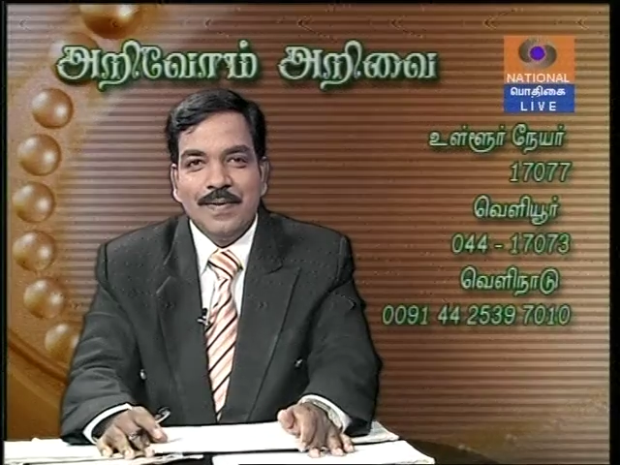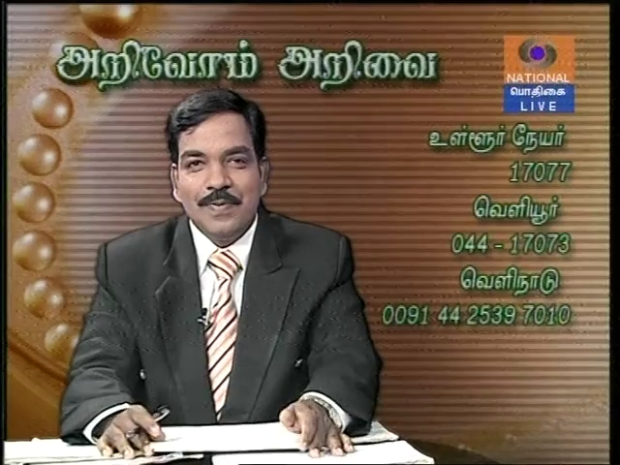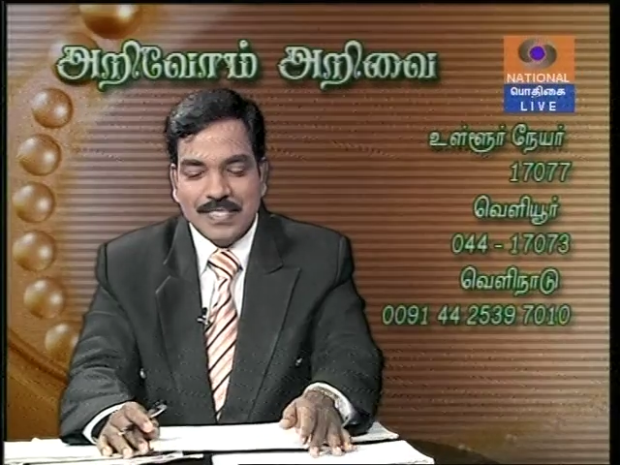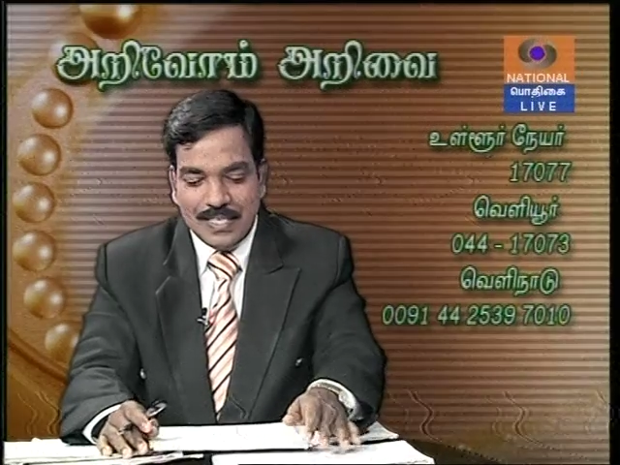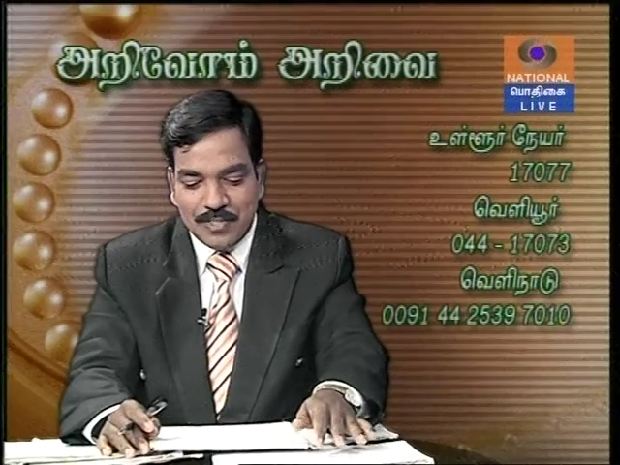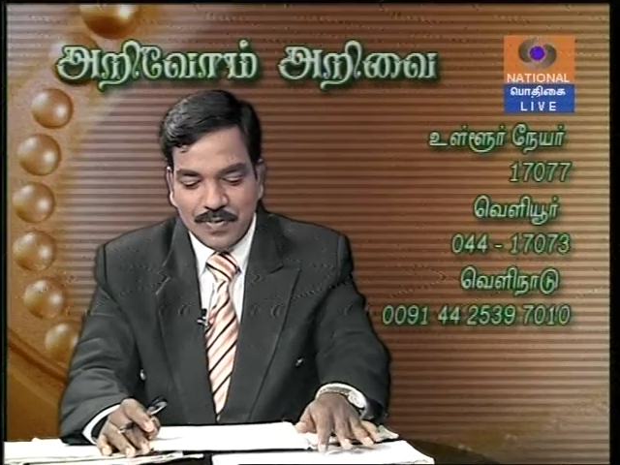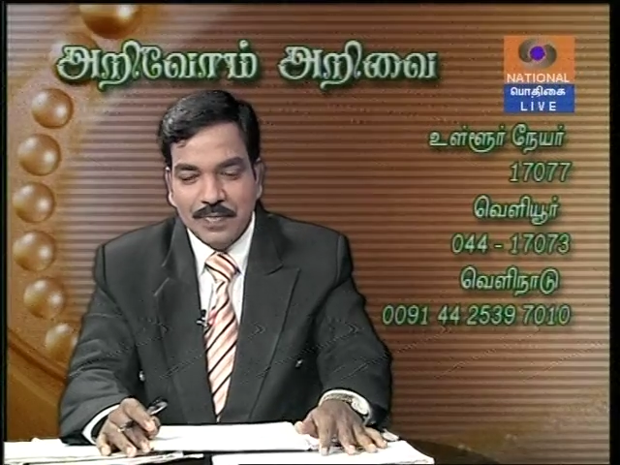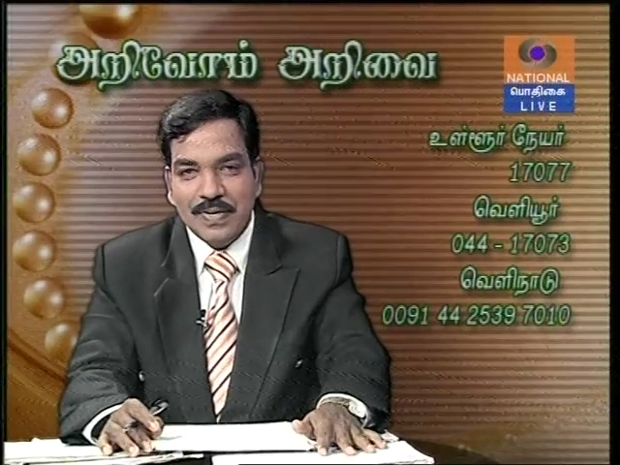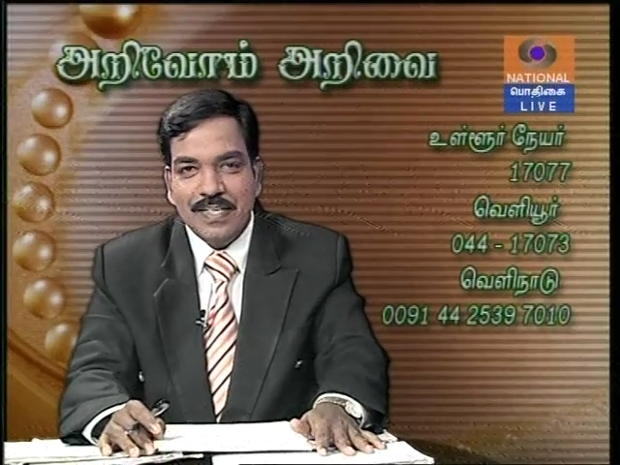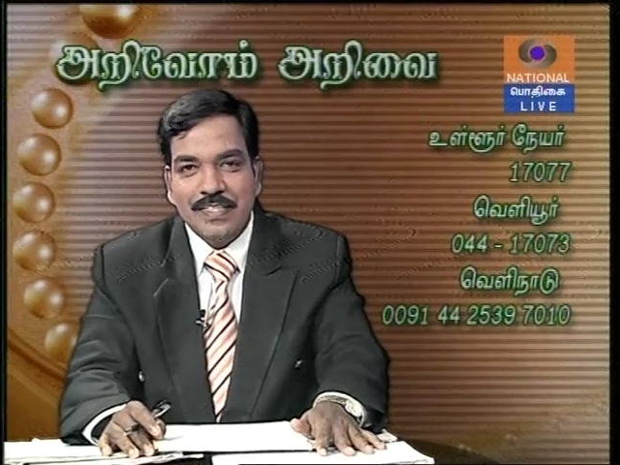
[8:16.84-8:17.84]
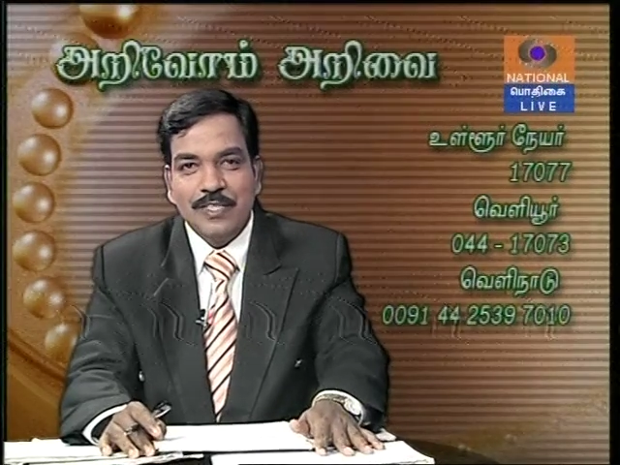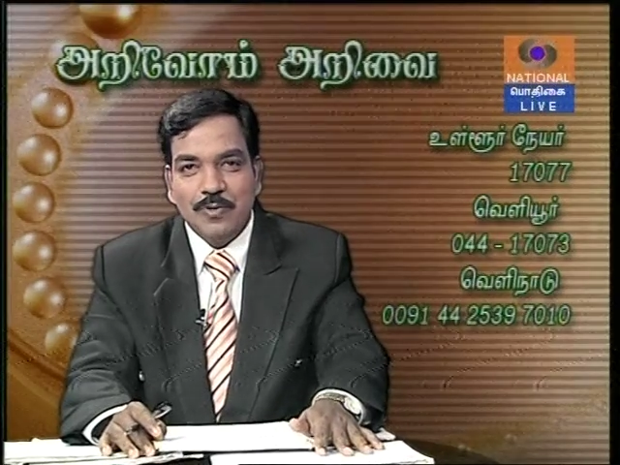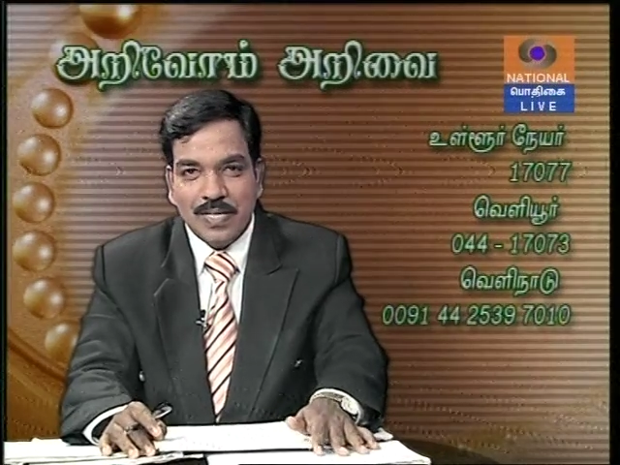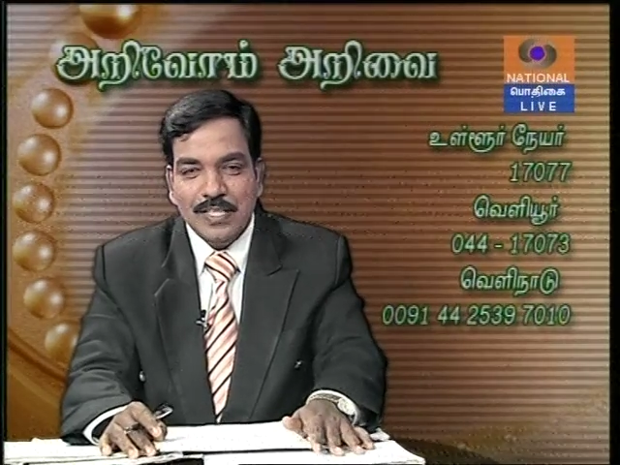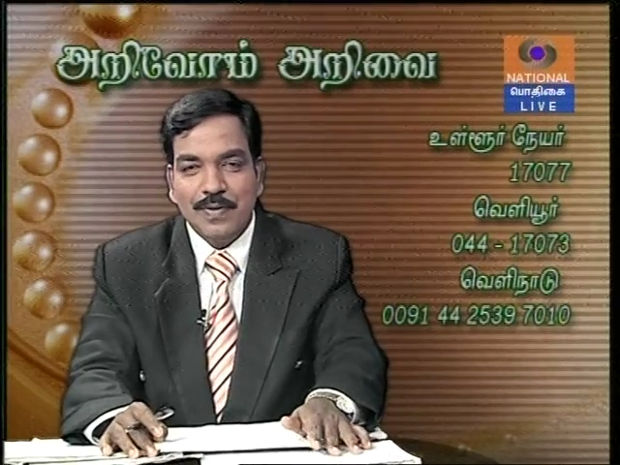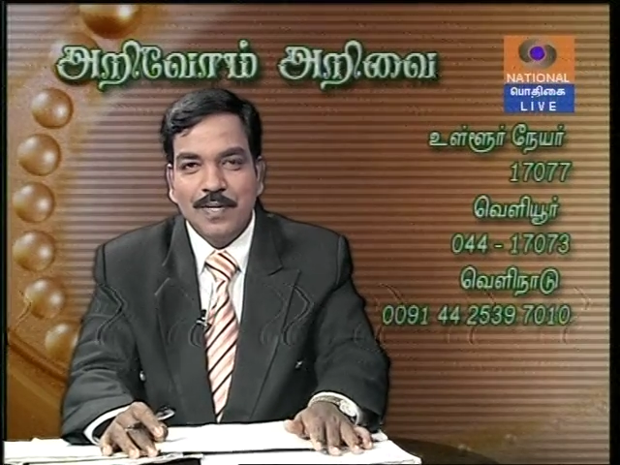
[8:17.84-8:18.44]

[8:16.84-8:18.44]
நம்ம சரஸ்வதி மேடத்தை தொடர்ந்து